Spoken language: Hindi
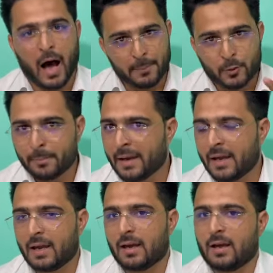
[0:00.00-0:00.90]
आपको
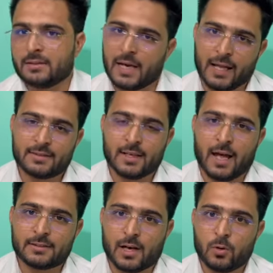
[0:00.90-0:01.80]
मैं याद
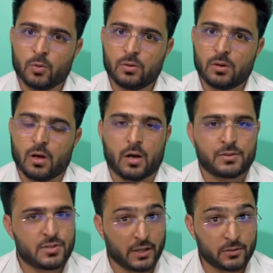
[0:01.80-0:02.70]
दिलाता हूं
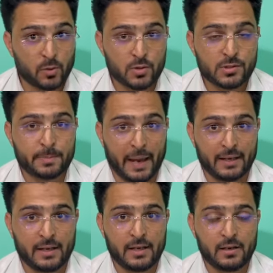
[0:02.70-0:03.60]
चंद रोज
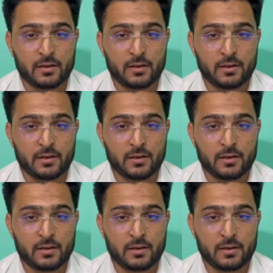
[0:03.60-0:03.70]
पहले